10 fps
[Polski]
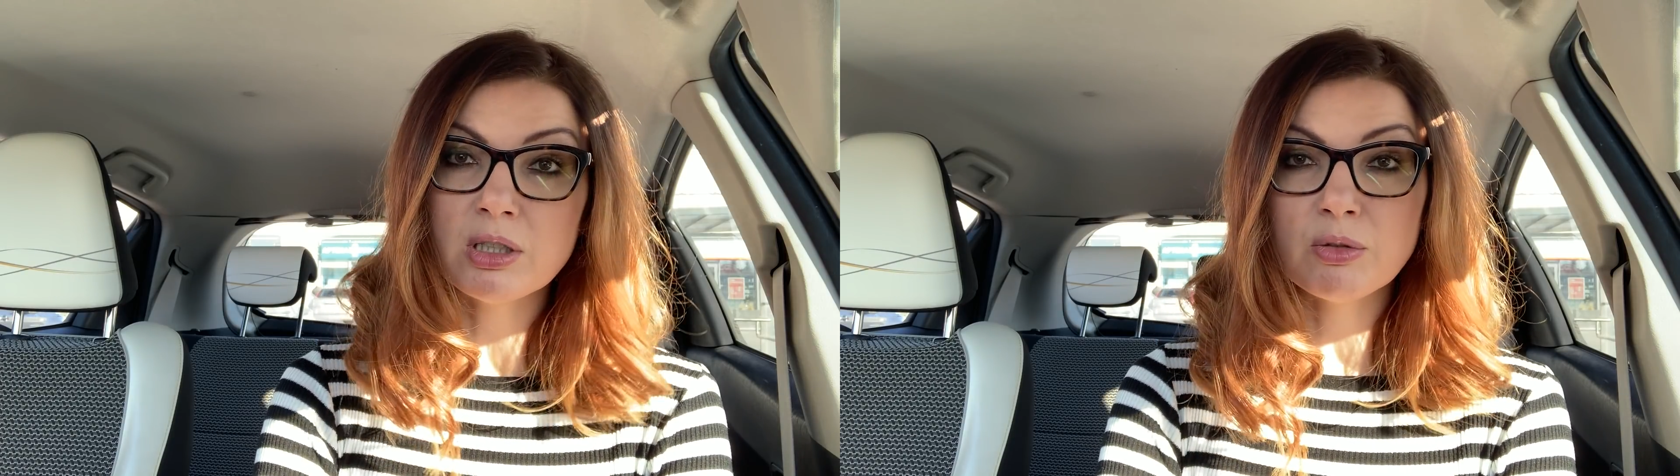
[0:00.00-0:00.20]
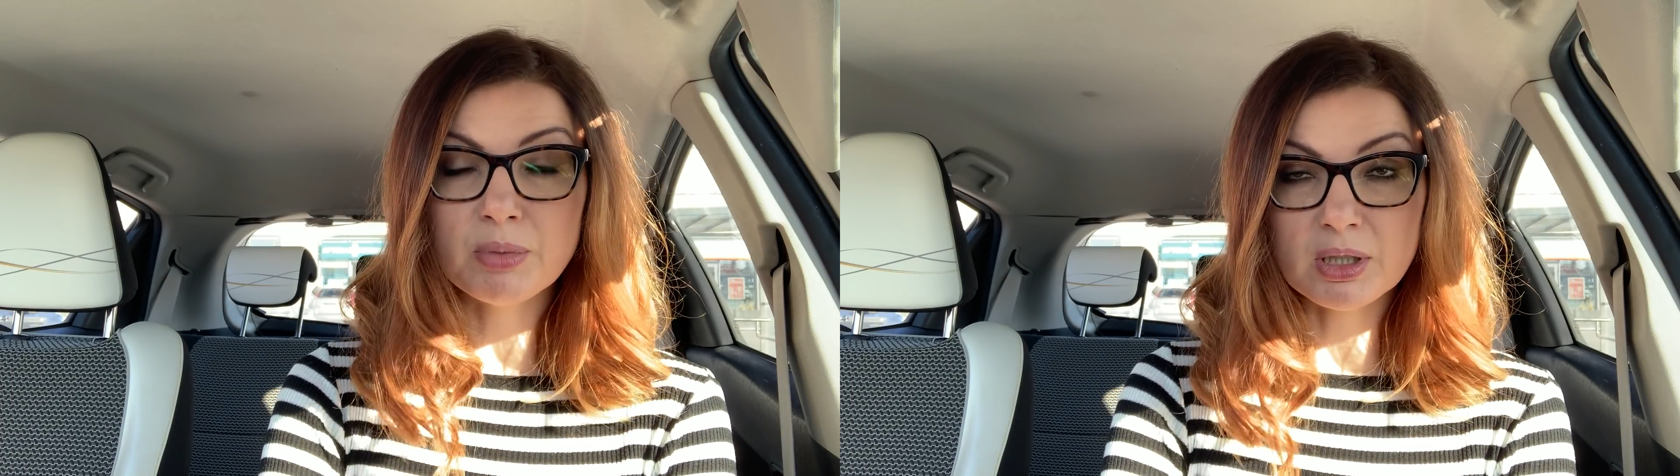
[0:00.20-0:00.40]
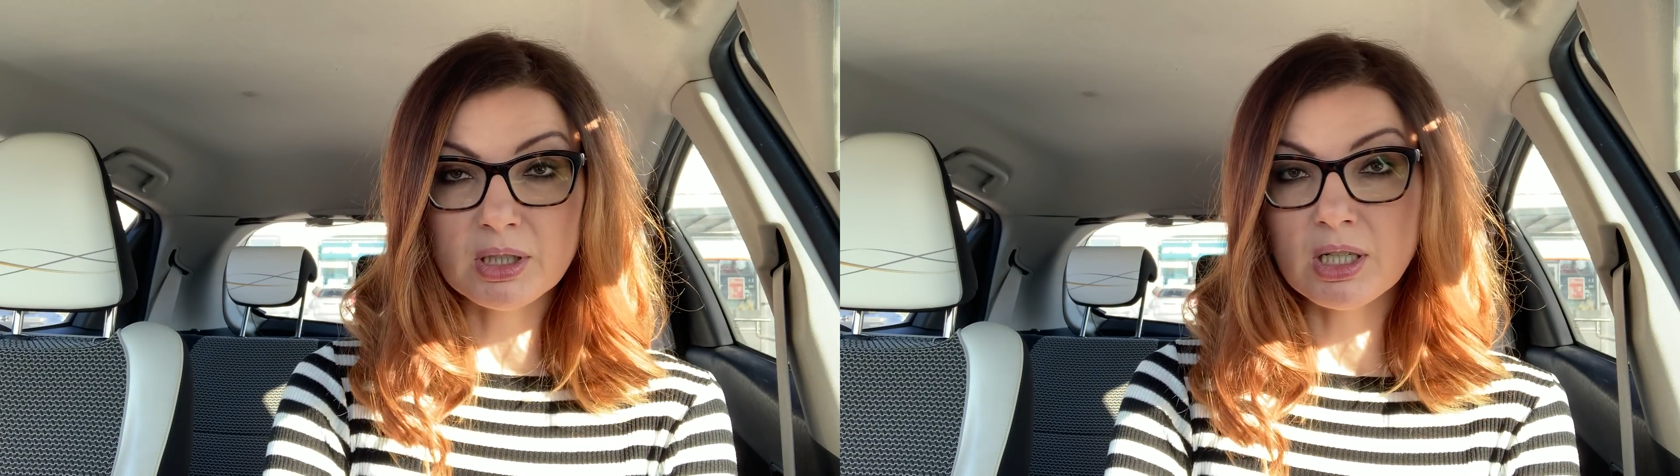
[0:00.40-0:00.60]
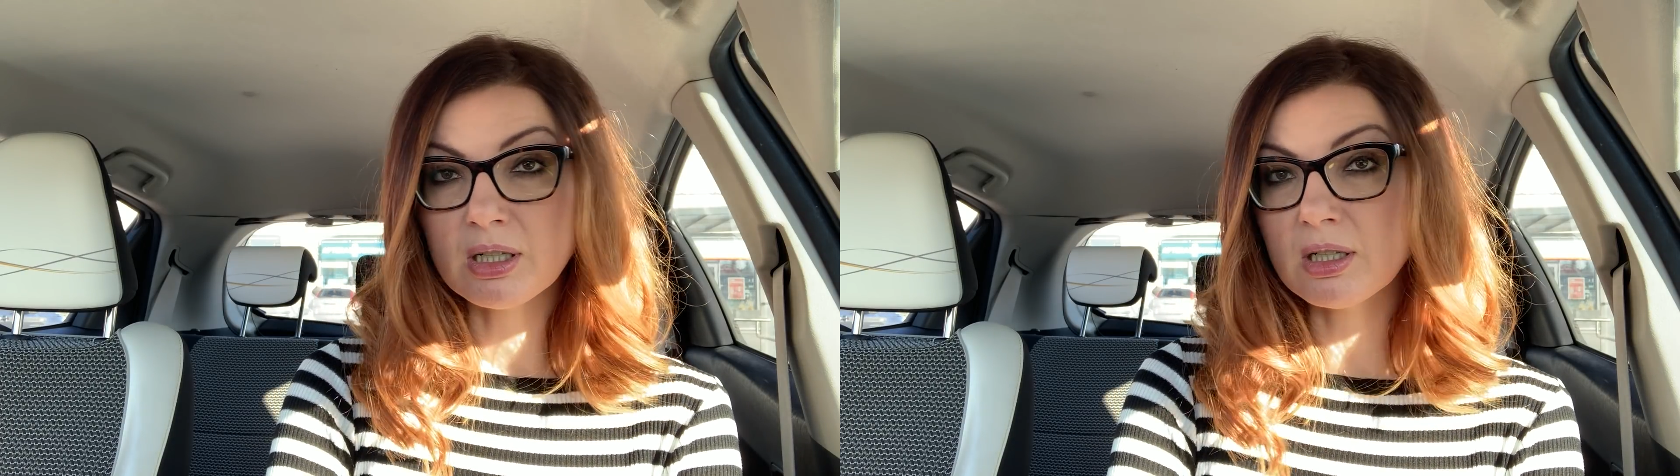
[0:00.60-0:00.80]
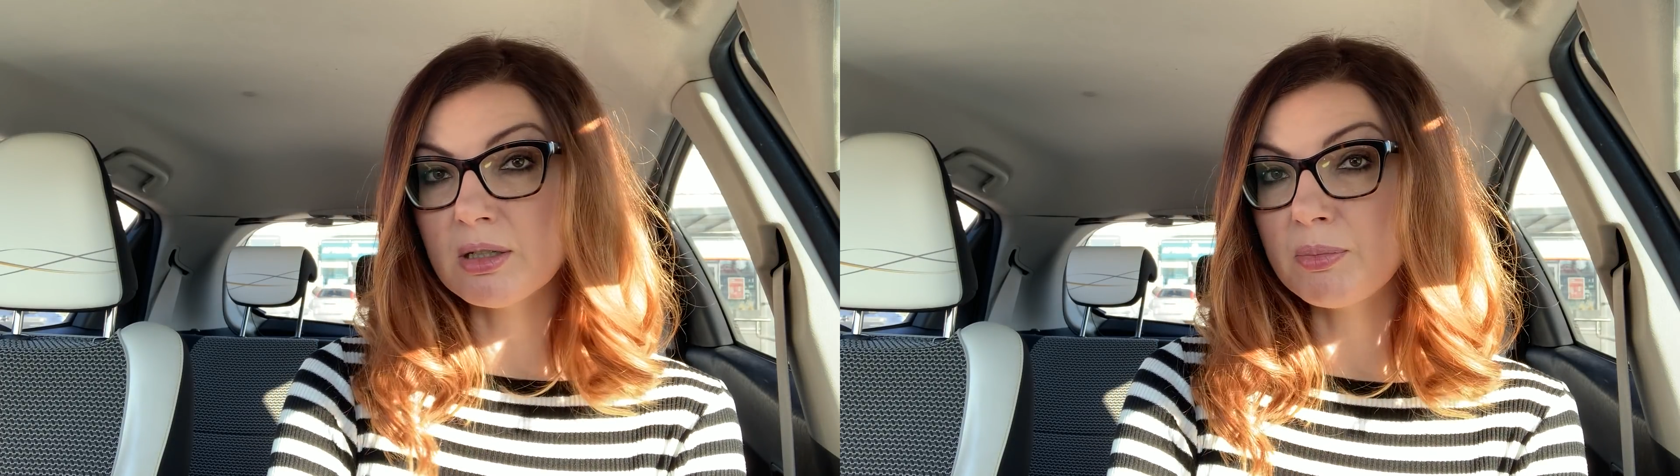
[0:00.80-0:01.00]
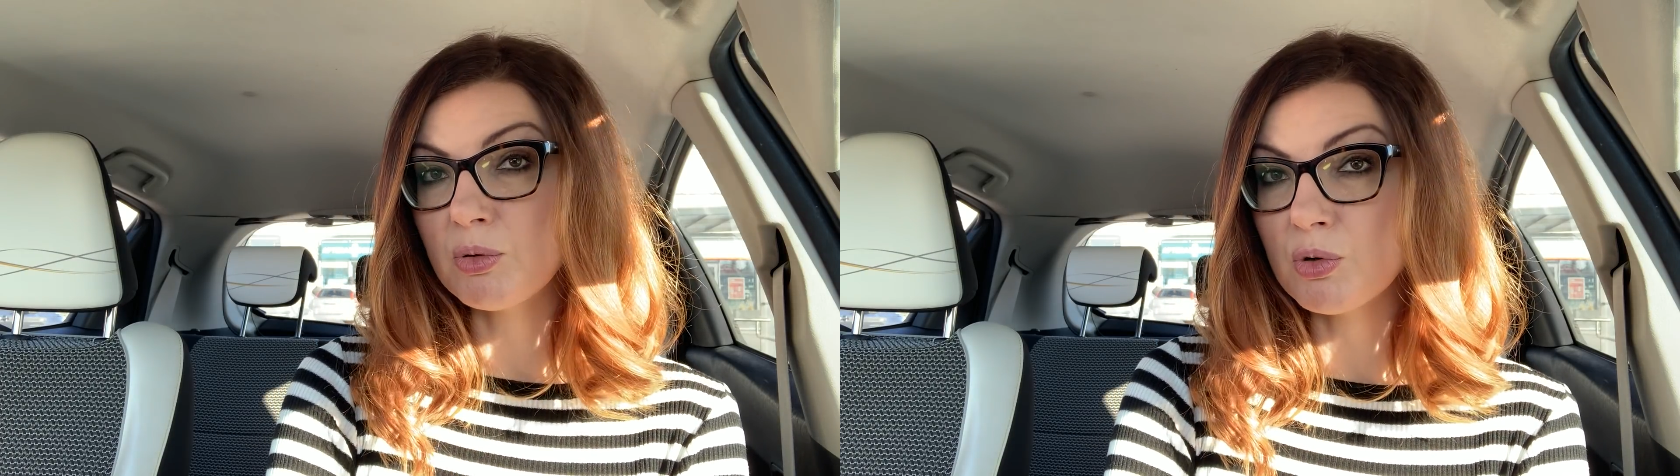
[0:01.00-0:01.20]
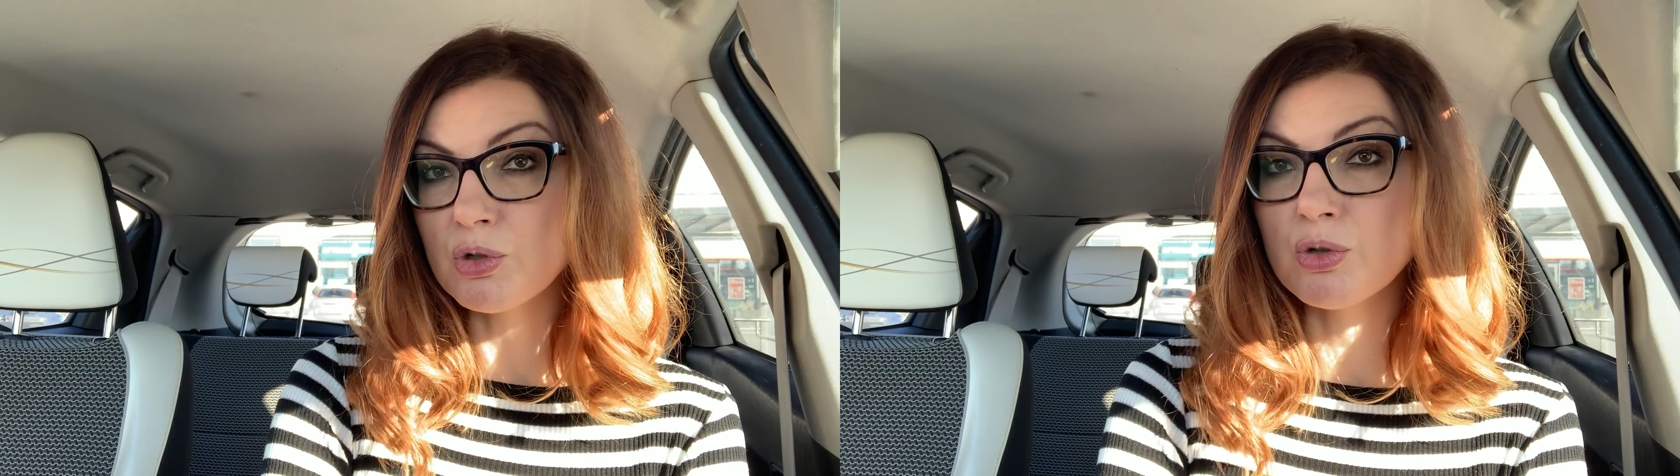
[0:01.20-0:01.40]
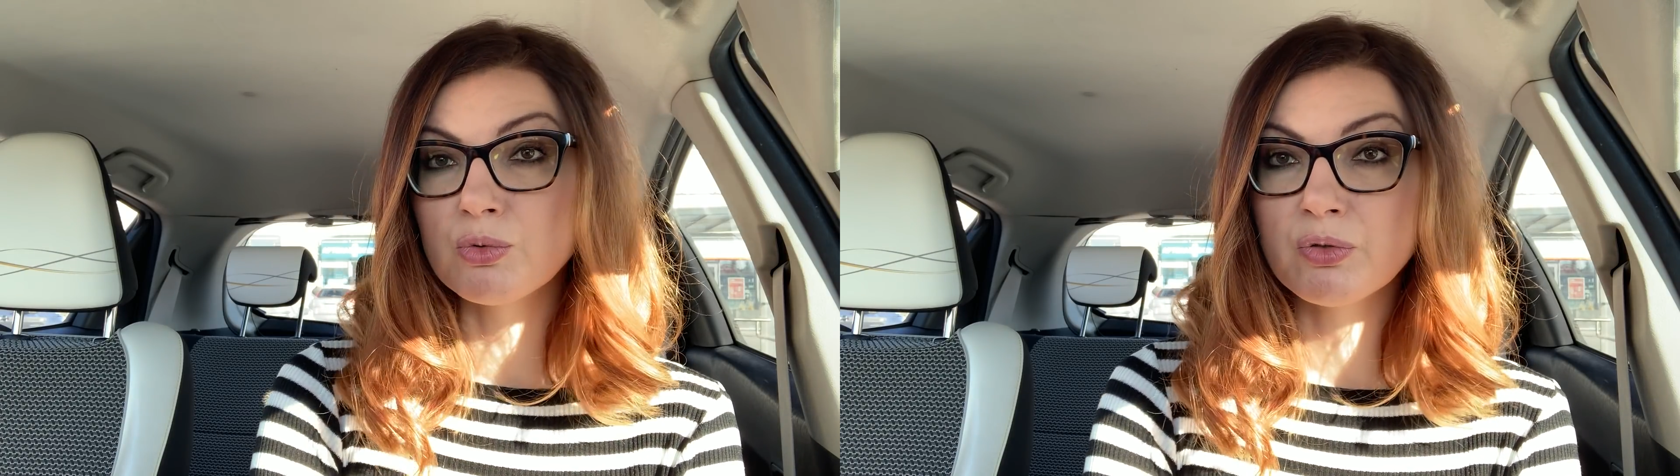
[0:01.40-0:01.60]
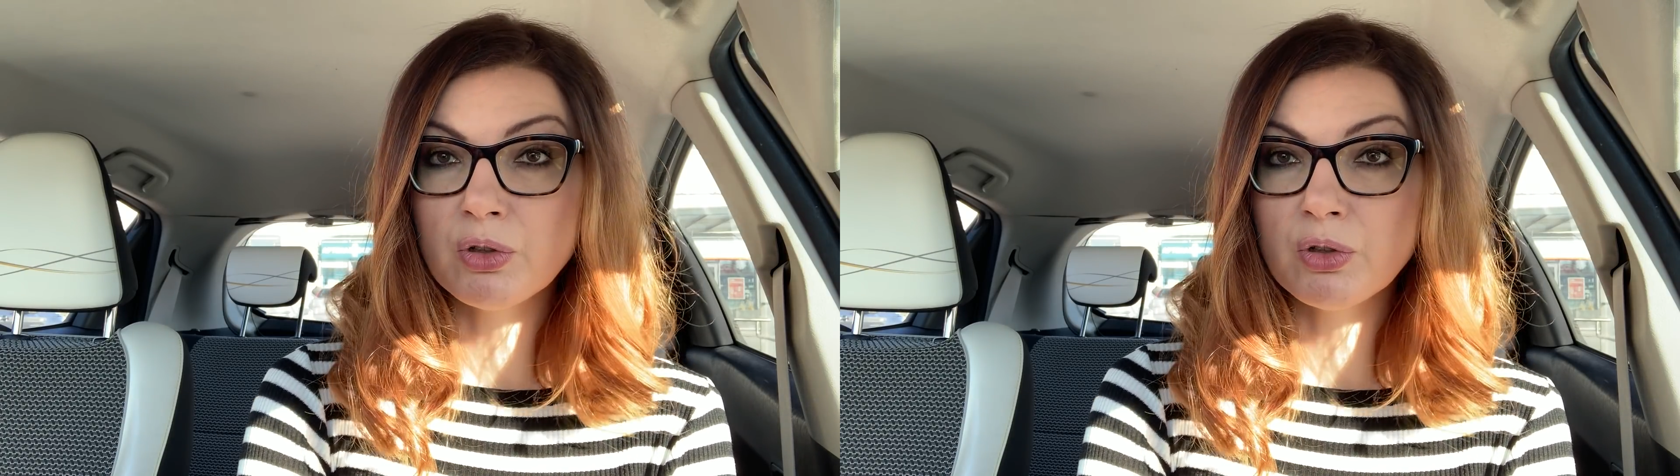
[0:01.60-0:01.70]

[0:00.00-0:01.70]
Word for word: jedną pielęgniarkę położną,